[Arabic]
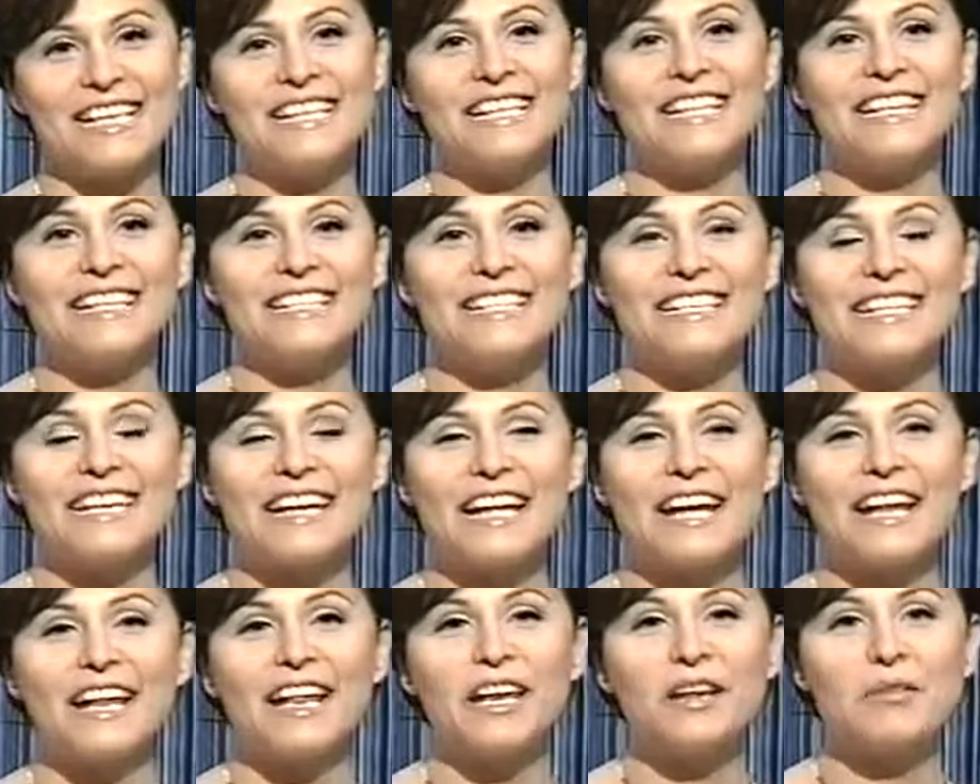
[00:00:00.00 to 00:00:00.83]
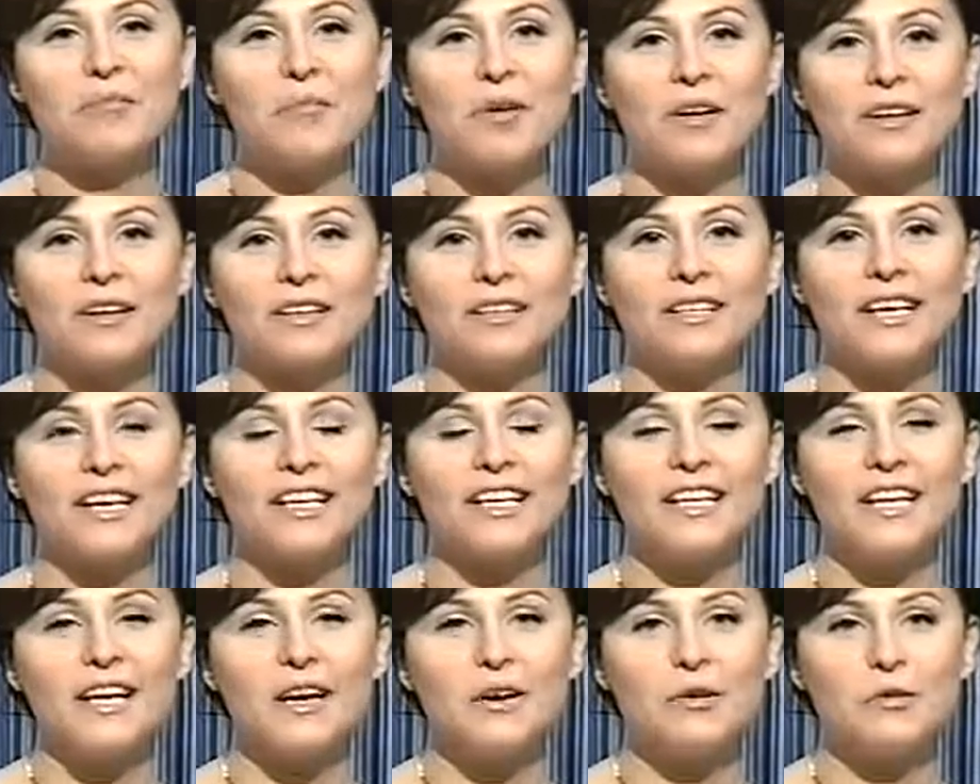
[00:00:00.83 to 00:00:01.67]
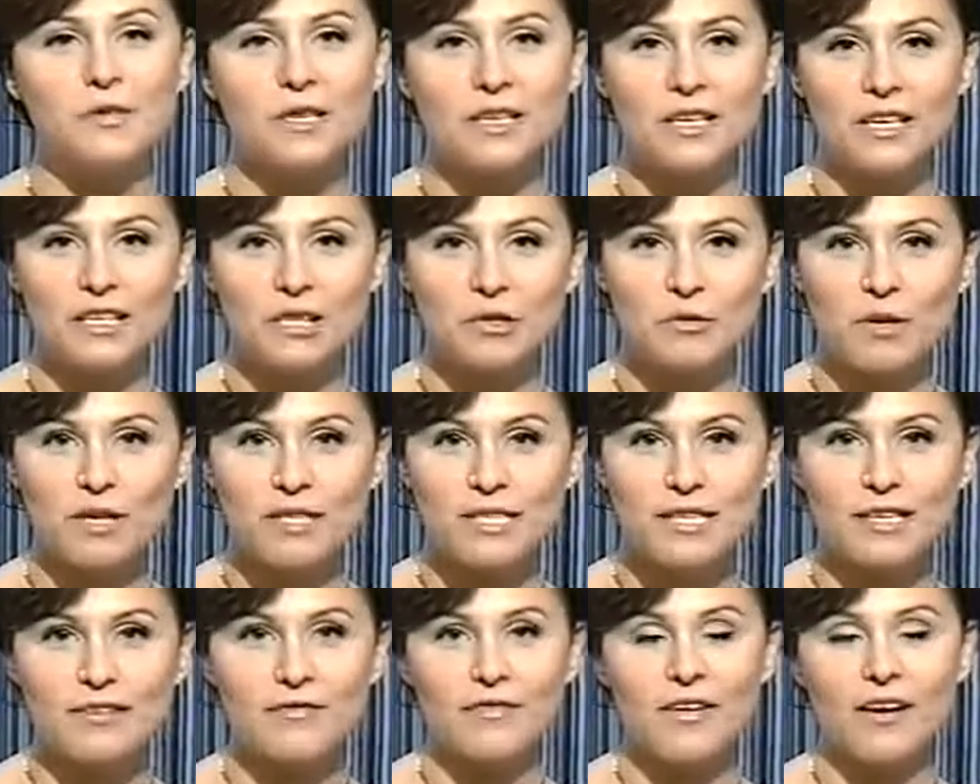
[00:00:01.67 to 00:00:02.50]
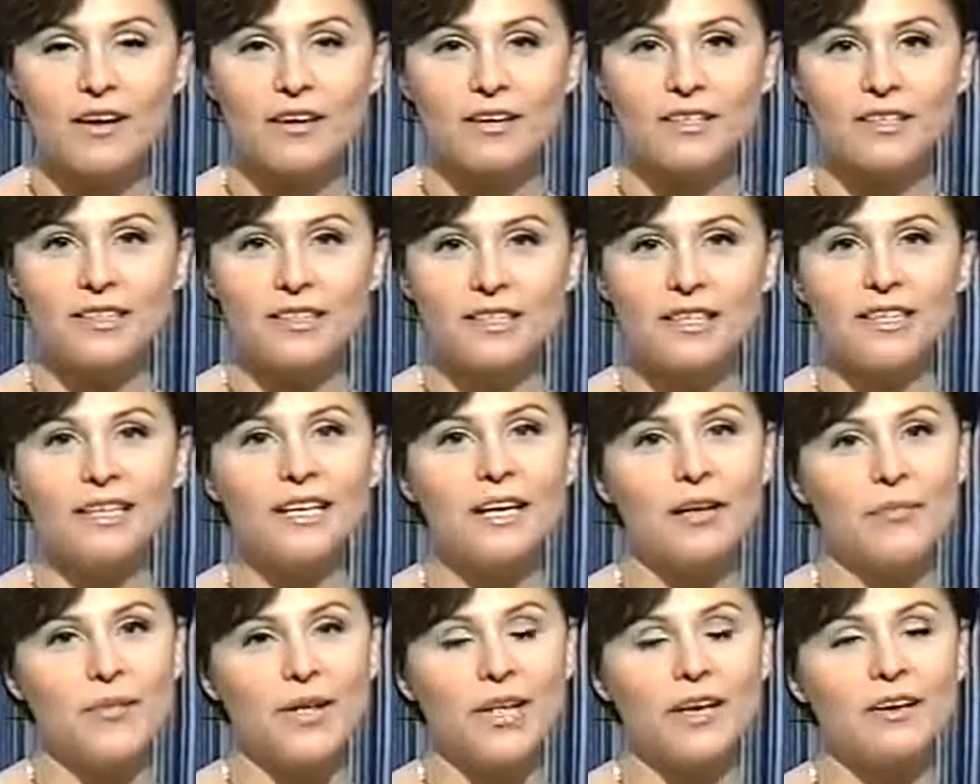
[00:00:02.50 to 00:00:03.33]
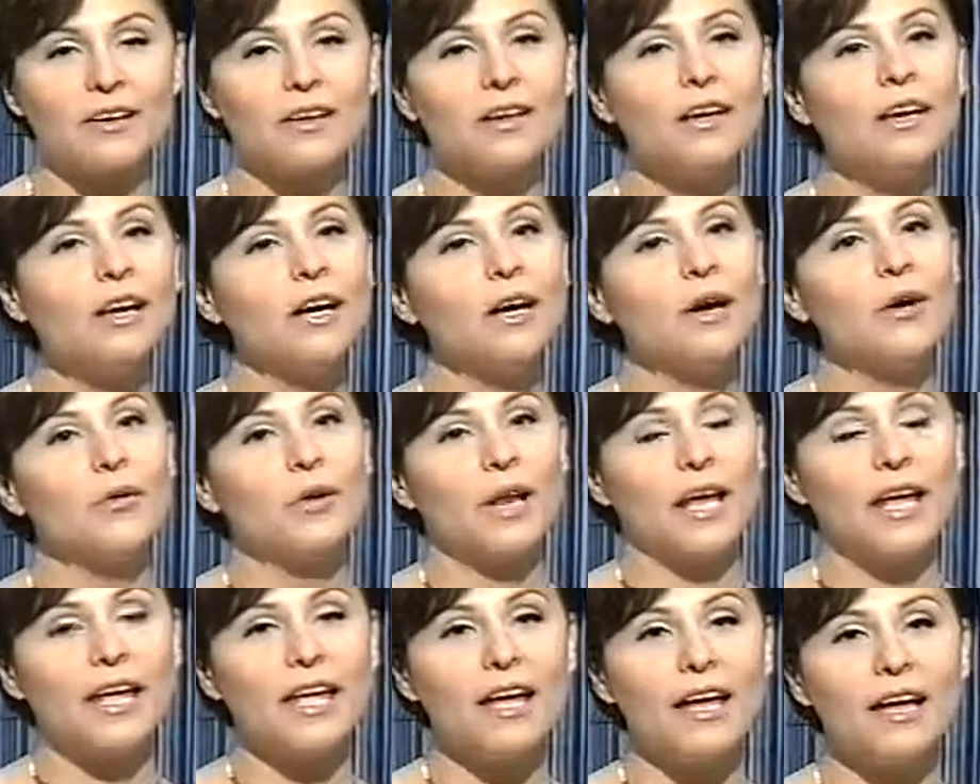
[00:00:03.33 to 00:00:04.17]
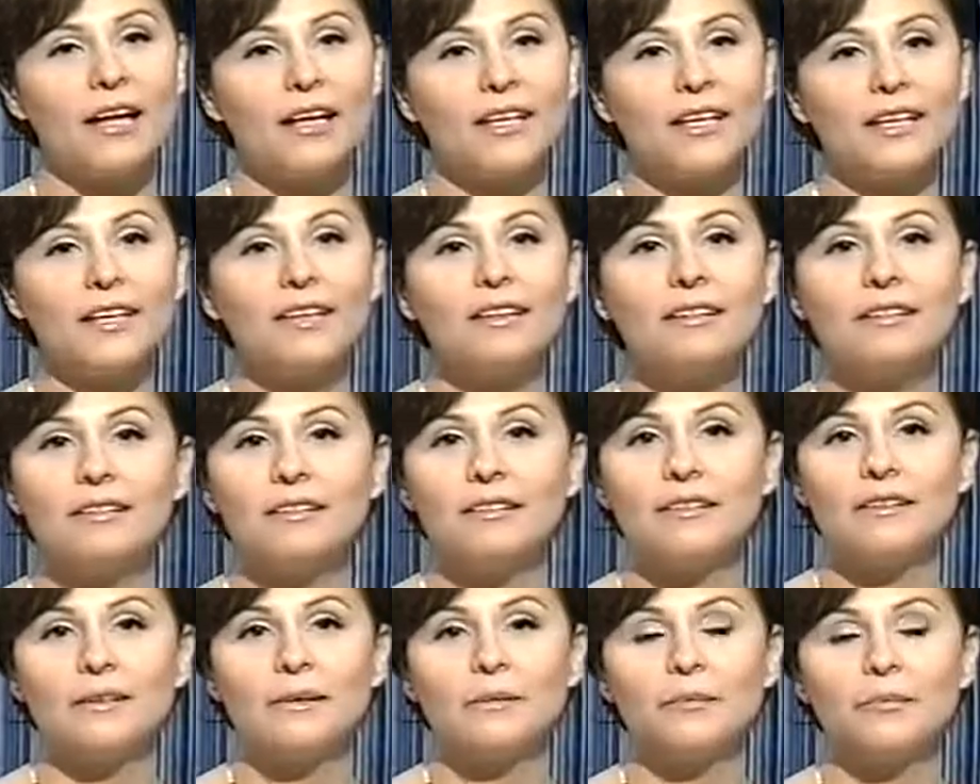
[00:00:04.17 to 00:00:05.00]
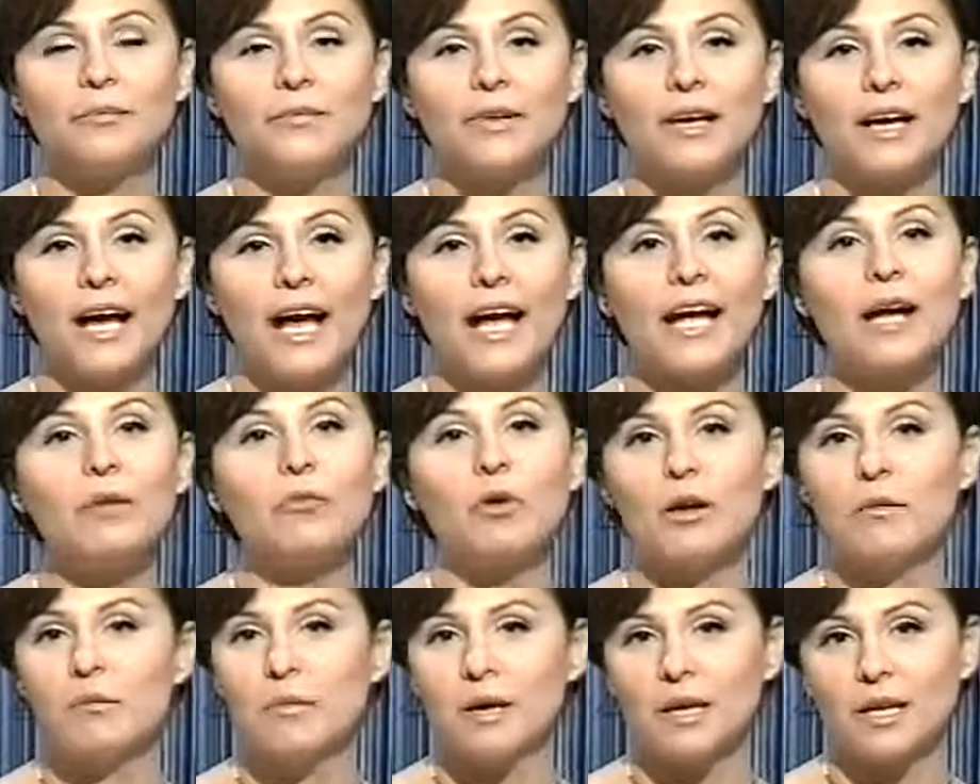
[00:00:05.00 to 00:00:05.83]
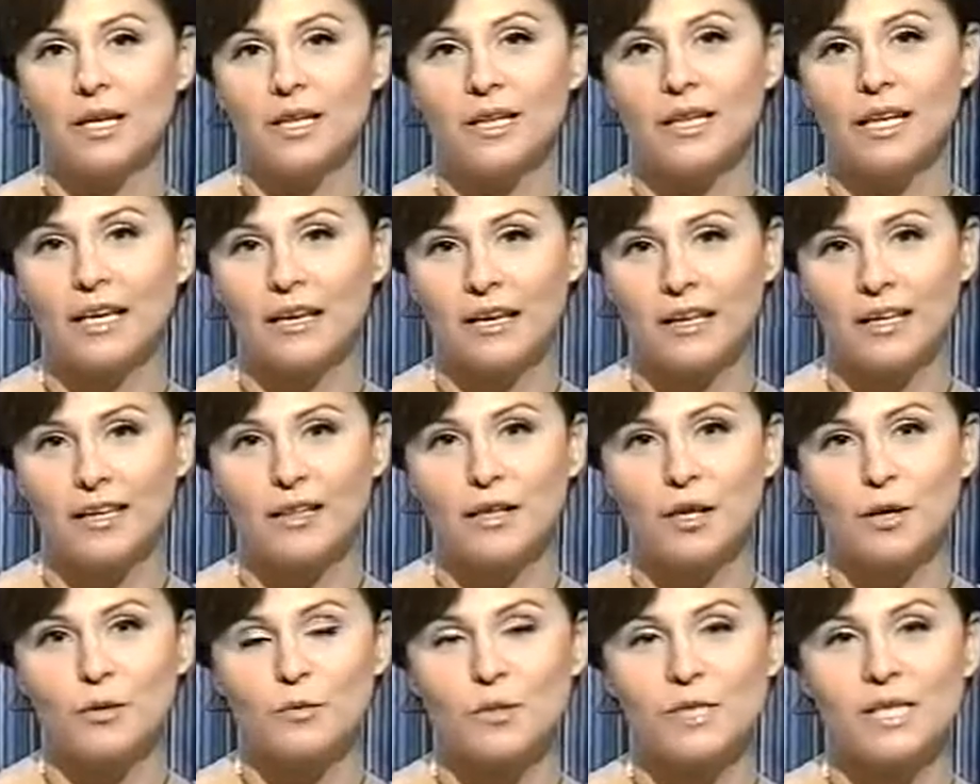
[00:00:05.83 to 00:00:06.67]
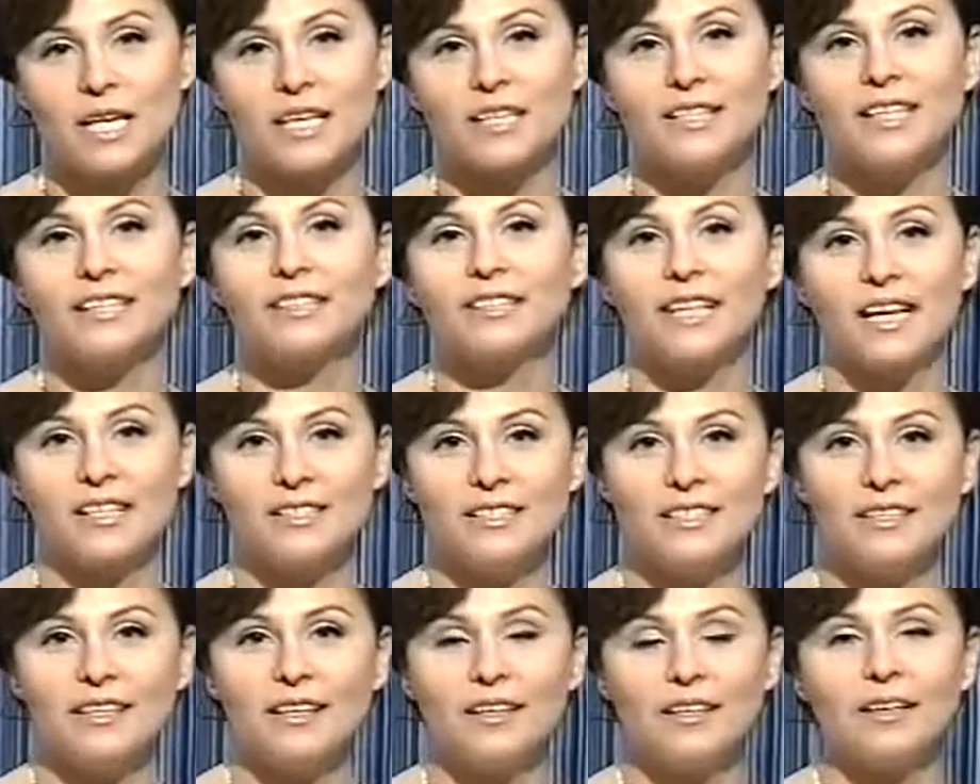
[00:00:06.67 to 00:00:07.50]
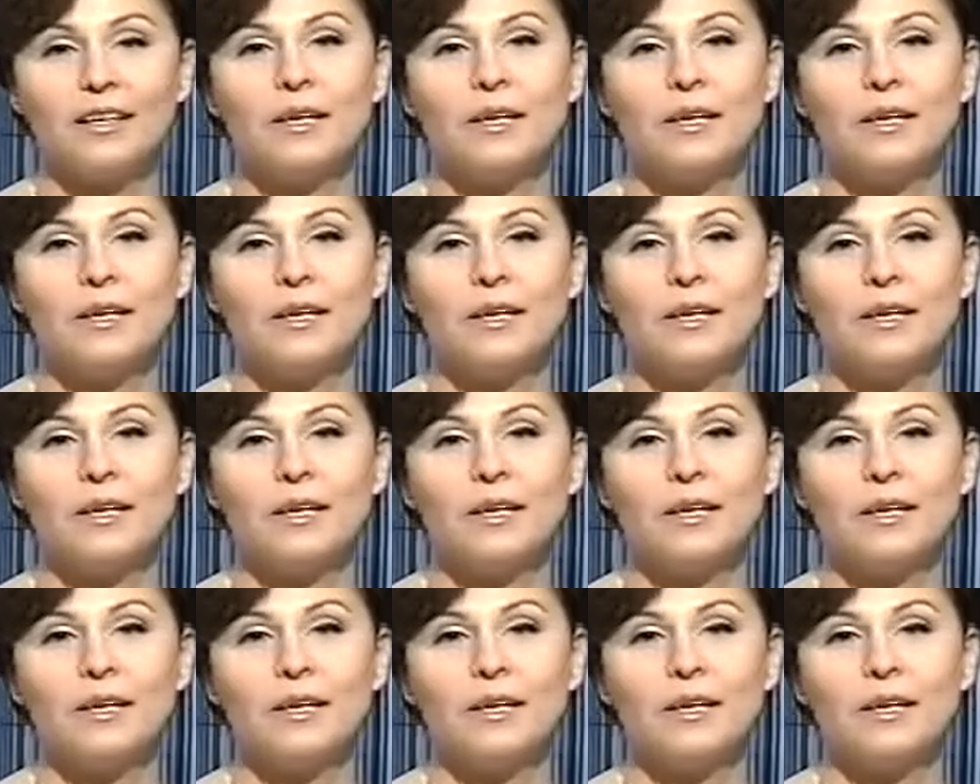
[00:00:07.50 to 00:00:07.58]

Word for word: دلوقتي رجعنا لك مره ثانيه وصلنا دلوقتي لفقره الجمال والحقيقه الايد حاجه مهمه جدا جدا والسيدات تحديدا